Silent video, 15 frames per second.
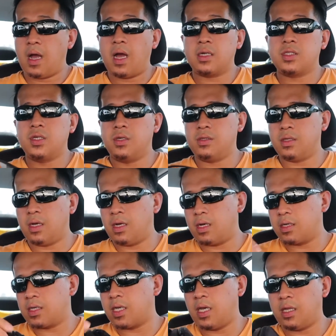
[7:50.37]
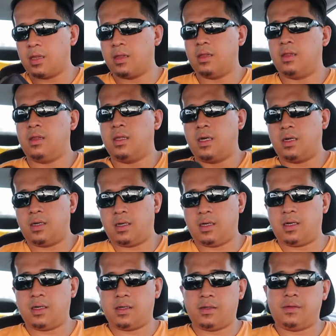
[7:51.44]
action uh, kit ng
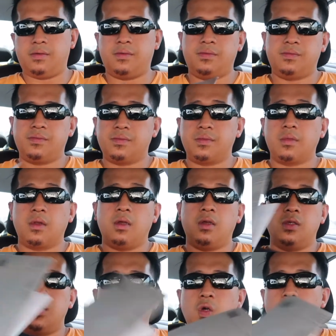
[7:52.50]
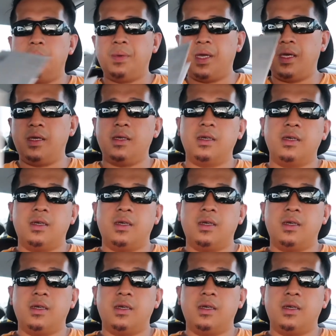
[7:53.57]
uh, Joby.